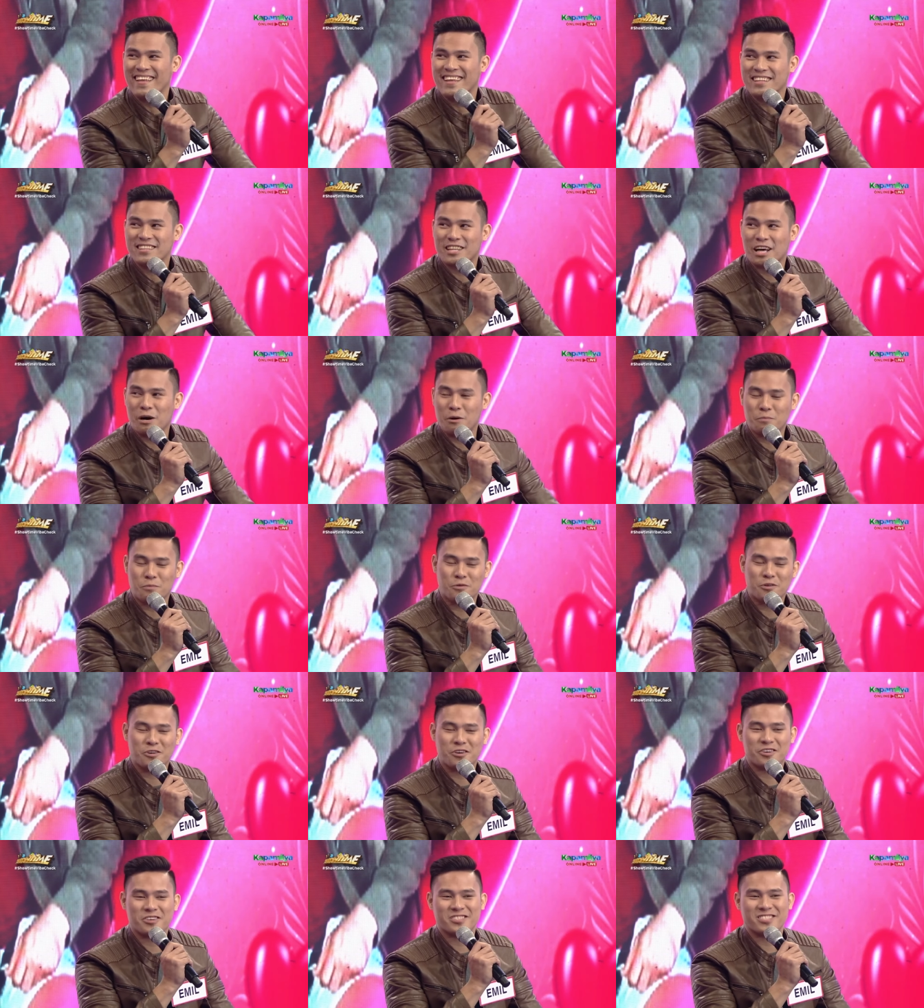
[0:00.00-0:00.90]

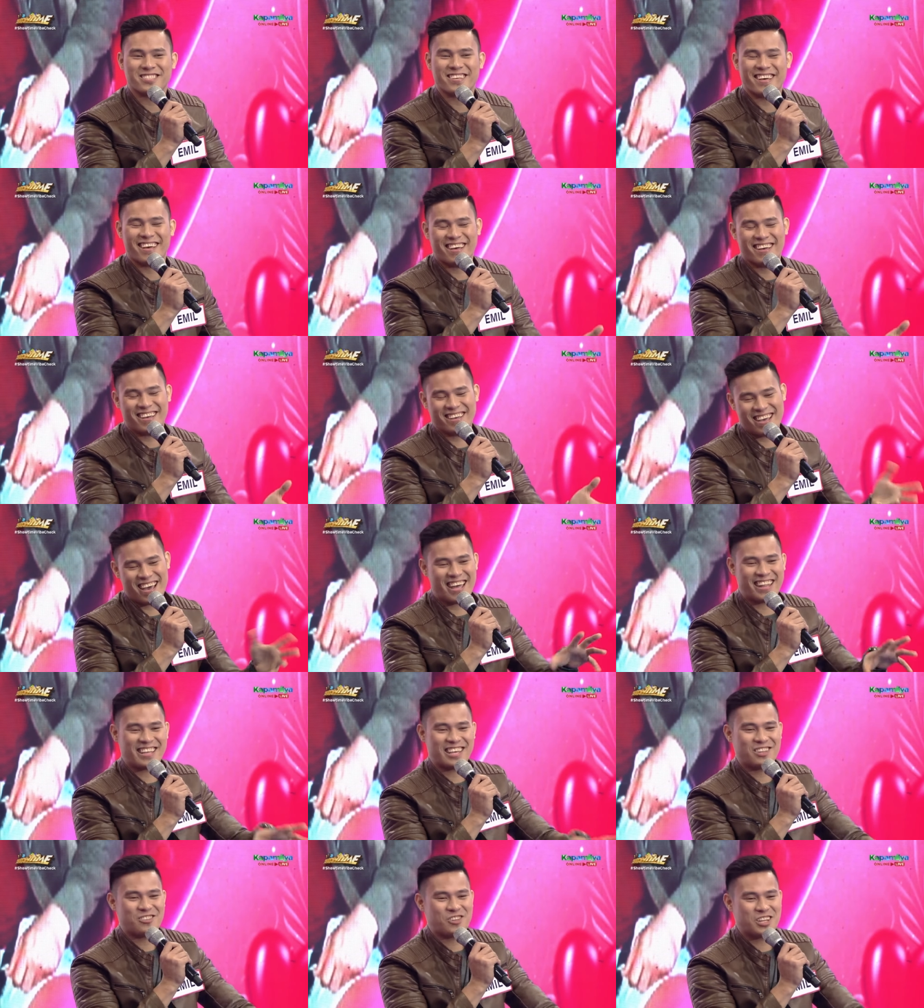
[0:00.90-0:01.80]
Tapos, oh.
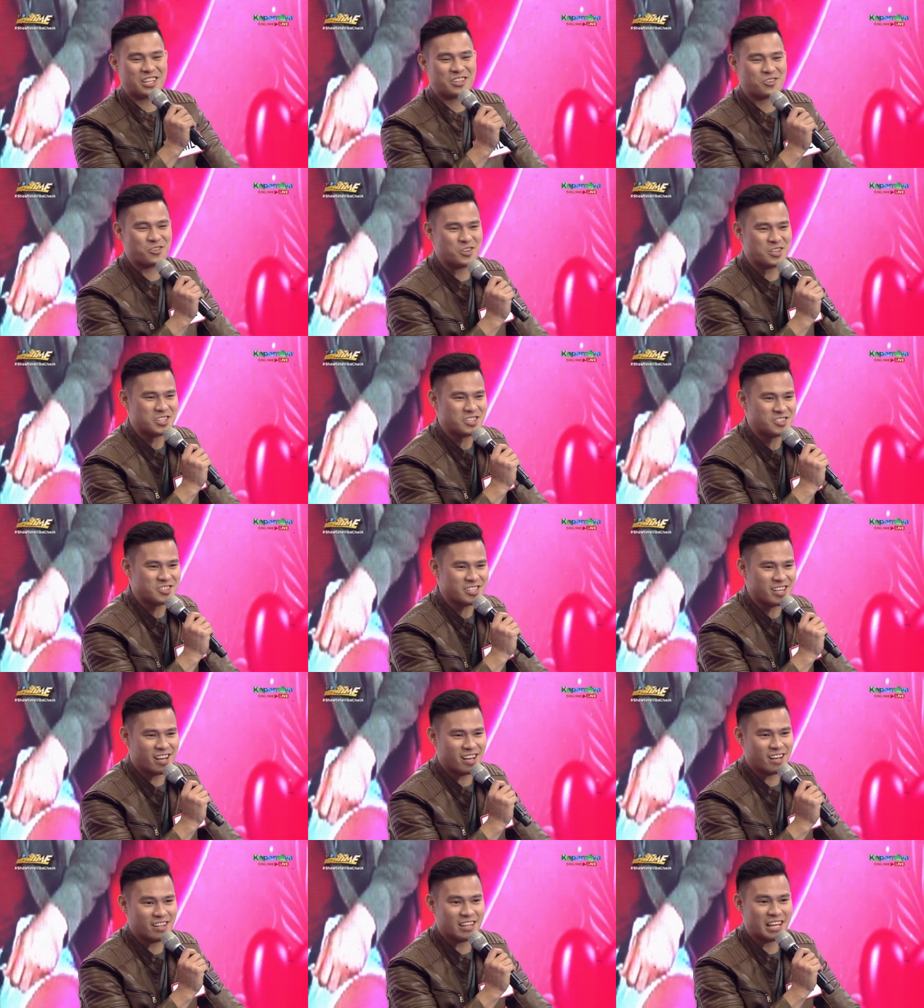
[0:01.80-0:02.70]
ayan, kinulit-kulit ko
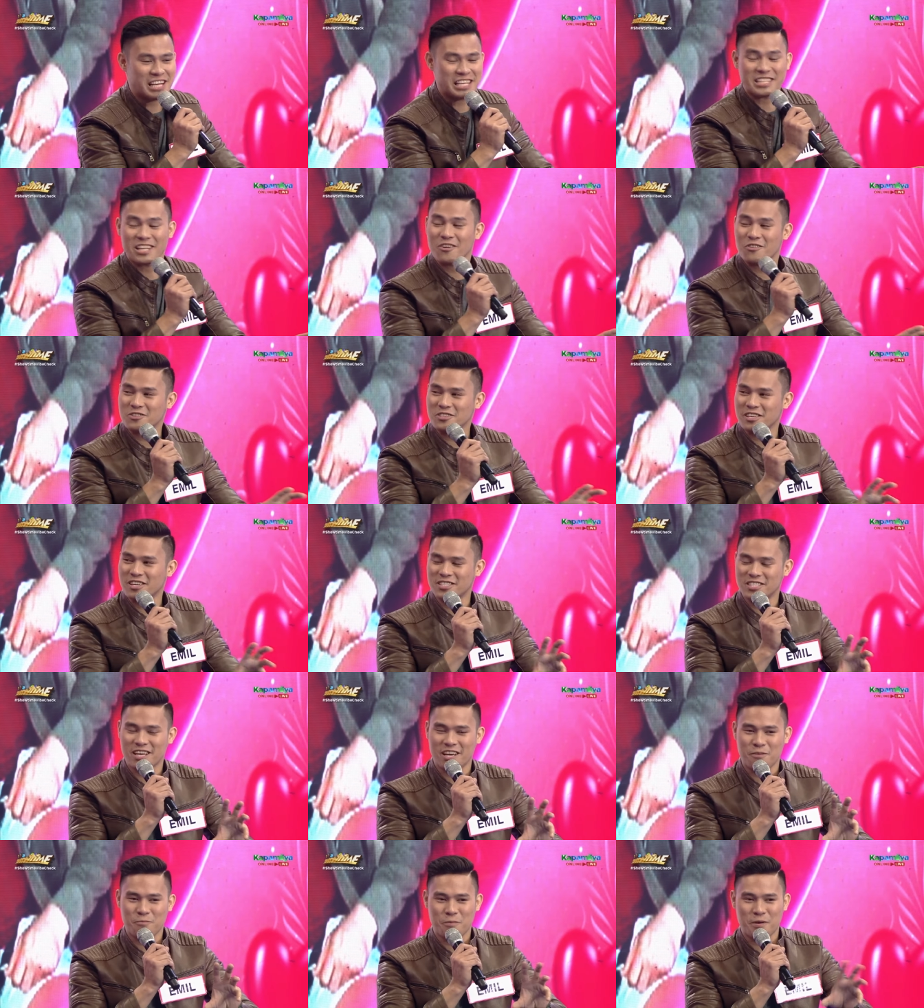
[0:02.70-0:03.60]
siya. Nakita ko siya
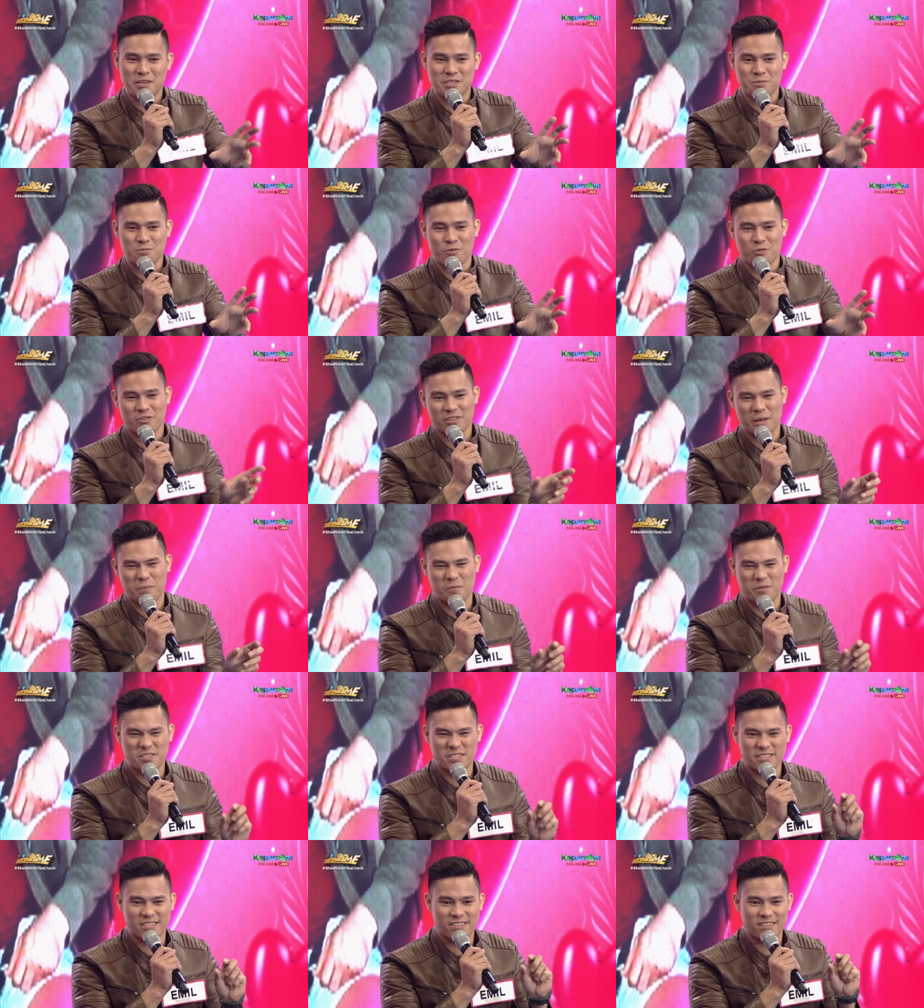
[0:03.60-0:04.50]
sa Facebook,
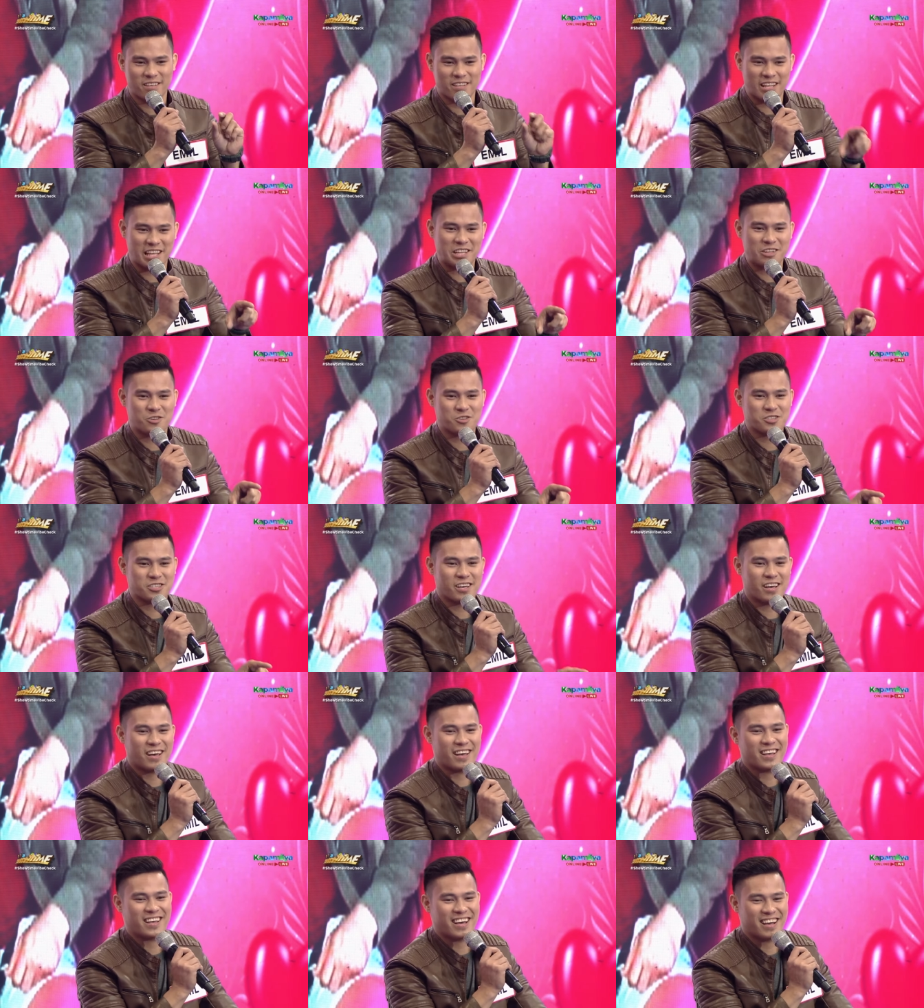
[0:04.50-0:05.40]
tapos inad ko
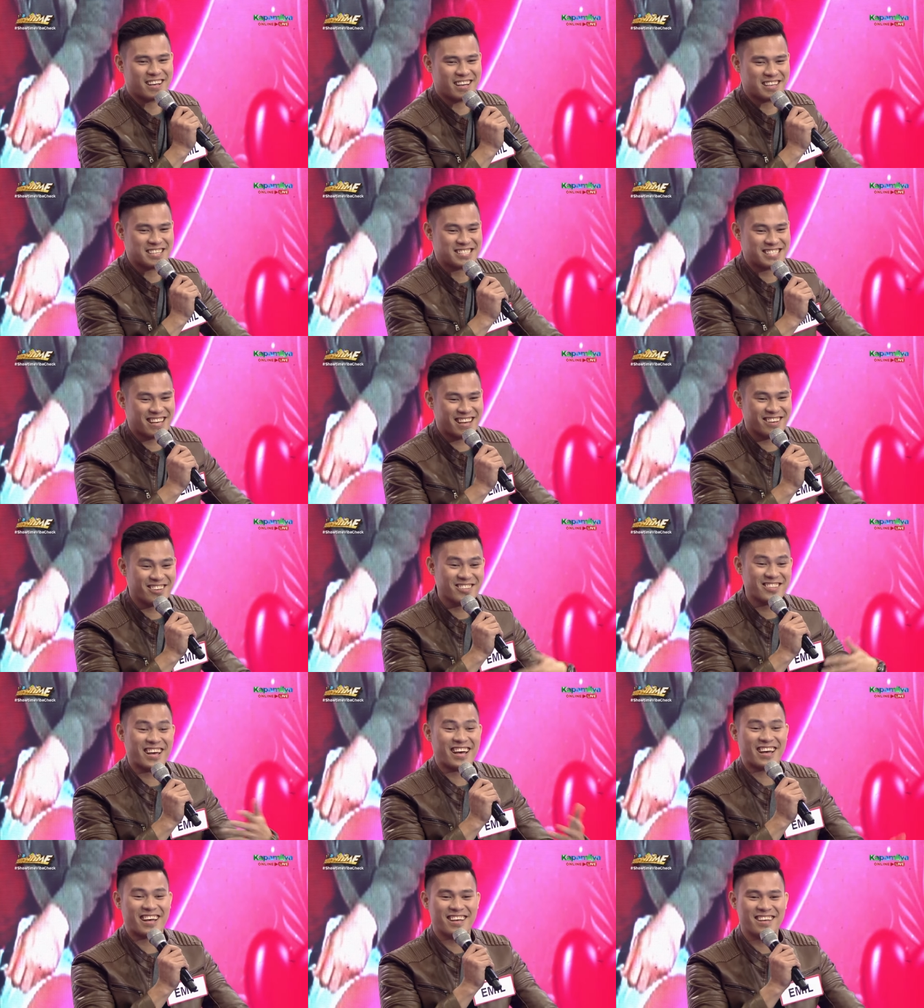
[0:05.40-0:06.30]
siya. Hanggang sa,
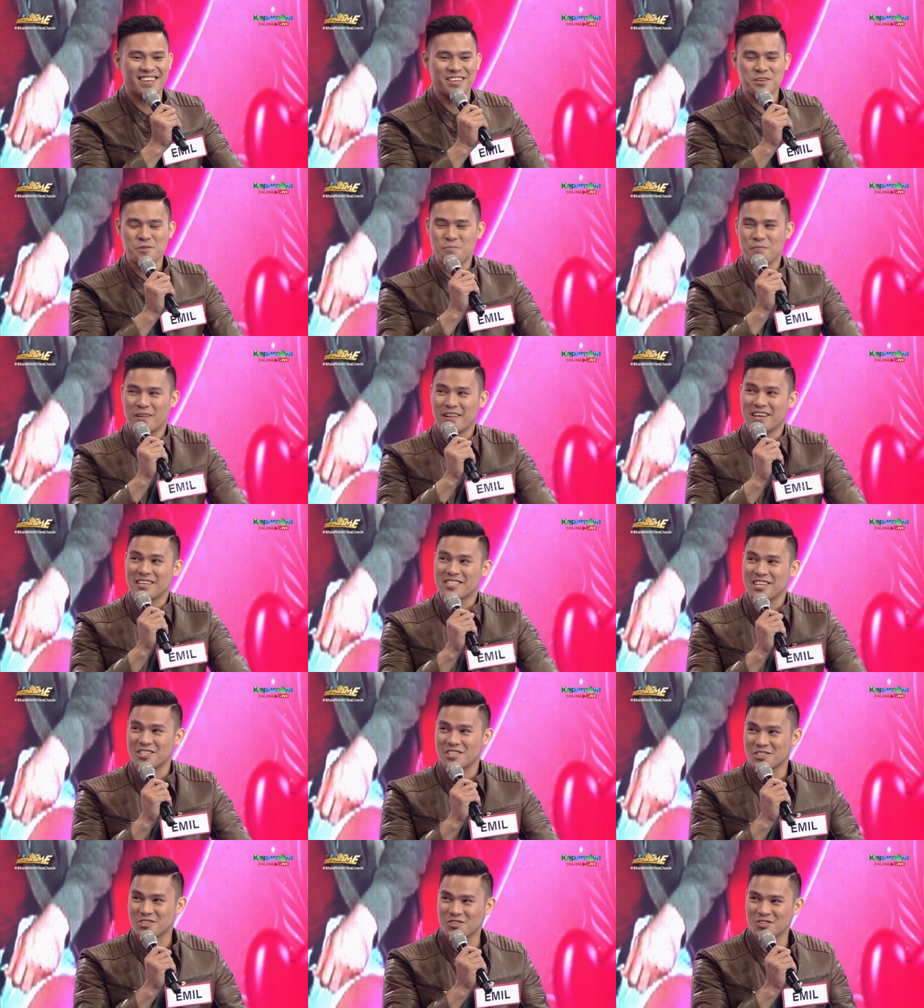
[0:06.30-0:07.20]
yun na,
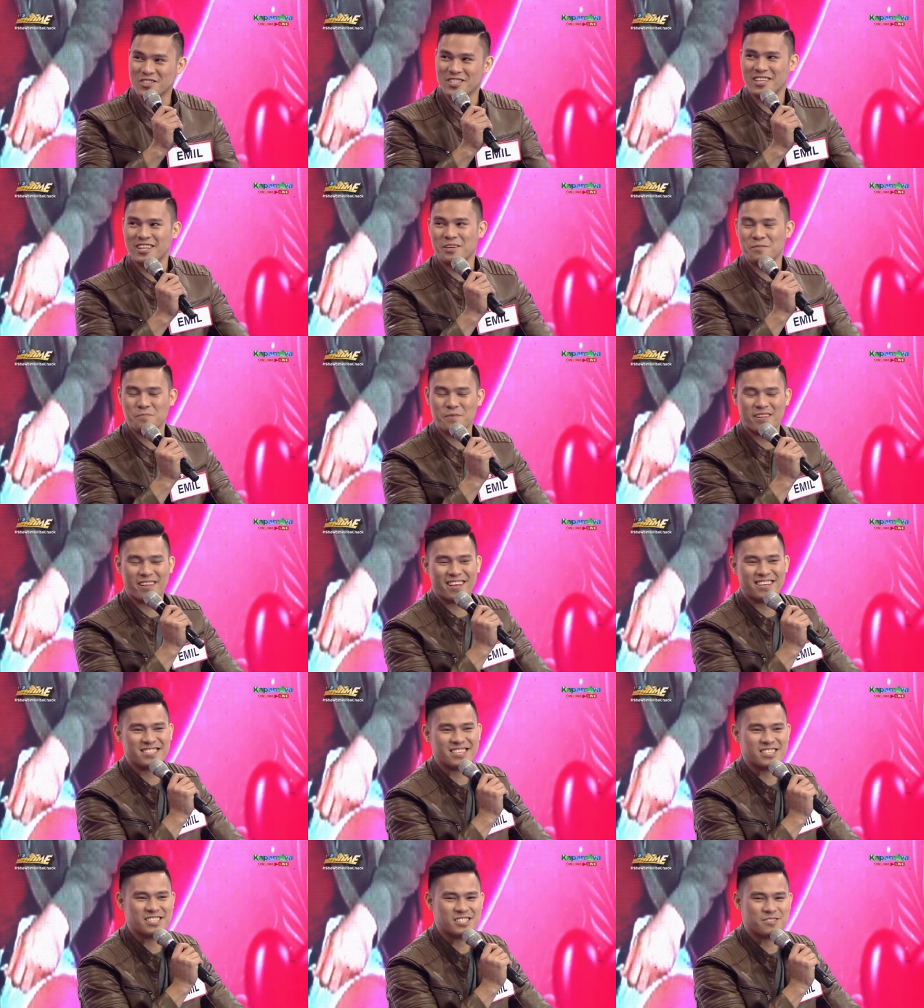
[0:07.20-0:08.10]
minessage ko siya ng
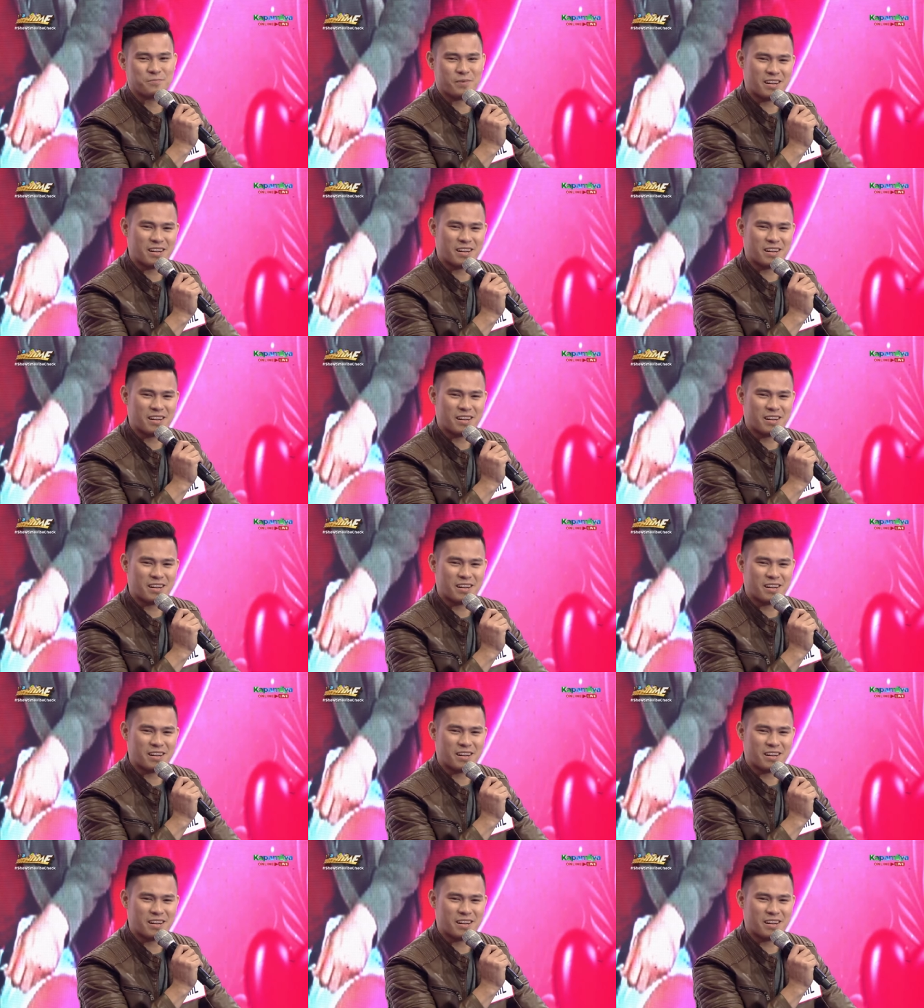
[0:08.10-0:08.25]
minessage.